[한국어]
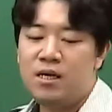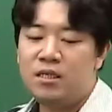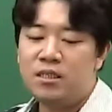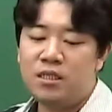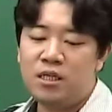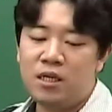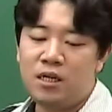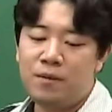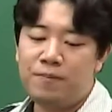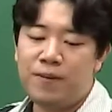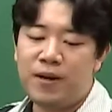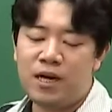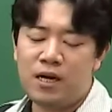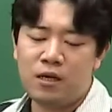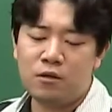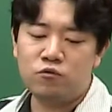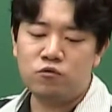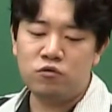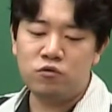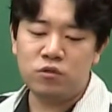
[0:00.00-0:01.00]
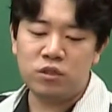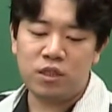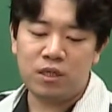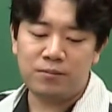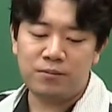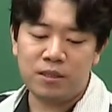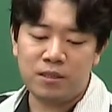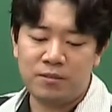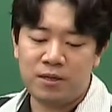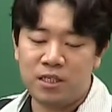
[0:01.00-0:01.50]
7, 8, 9,
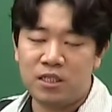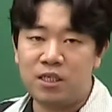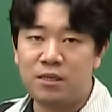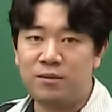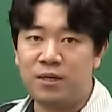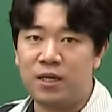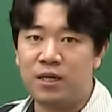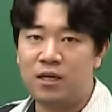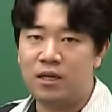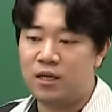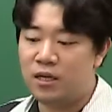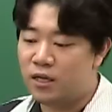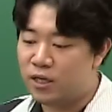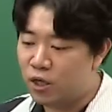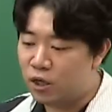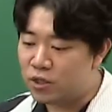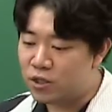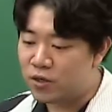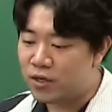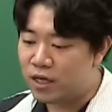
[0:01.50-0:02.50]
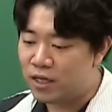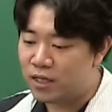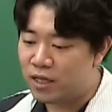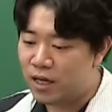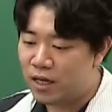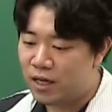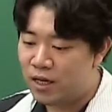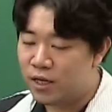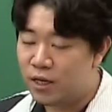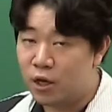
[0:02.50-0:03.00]
10, 11, 12 6개
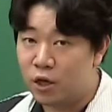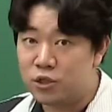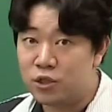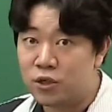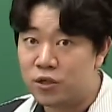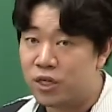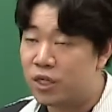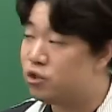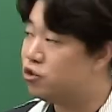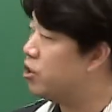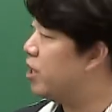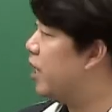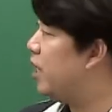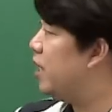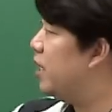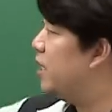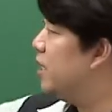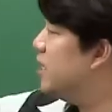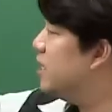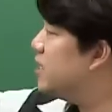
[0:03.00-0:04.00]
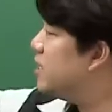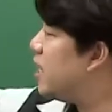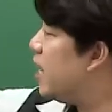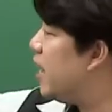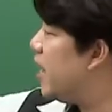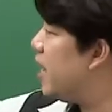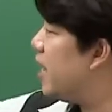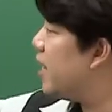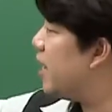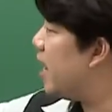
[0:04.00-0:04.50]
있네. 6개 중에
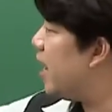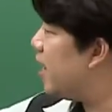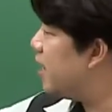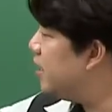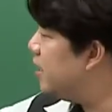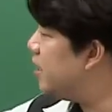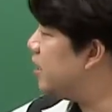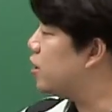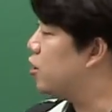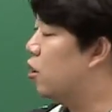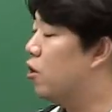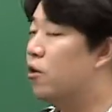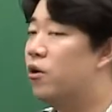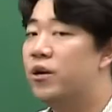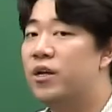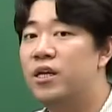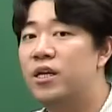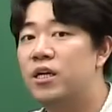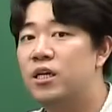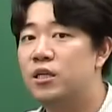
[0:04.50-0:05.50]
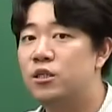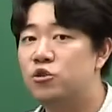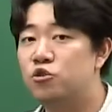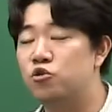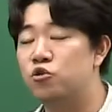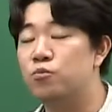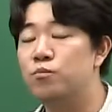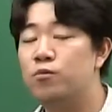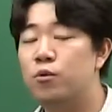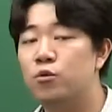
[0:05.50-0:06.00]
3개의 덩어리를
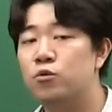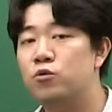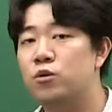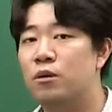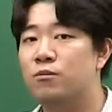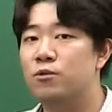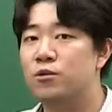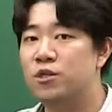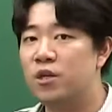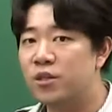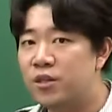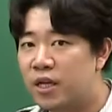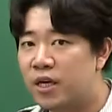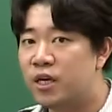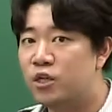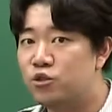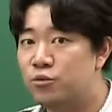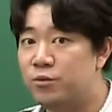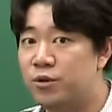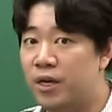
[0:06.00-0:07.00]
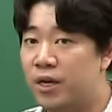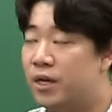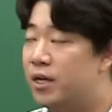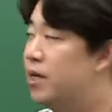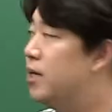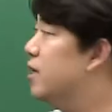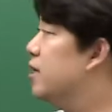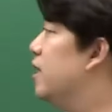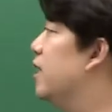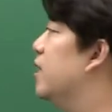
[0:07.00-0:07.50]
중복조합으로 선택해주면 돼.
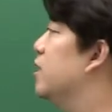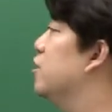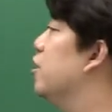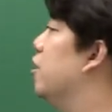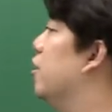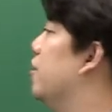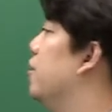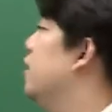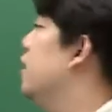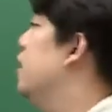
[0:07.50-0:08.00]
따라서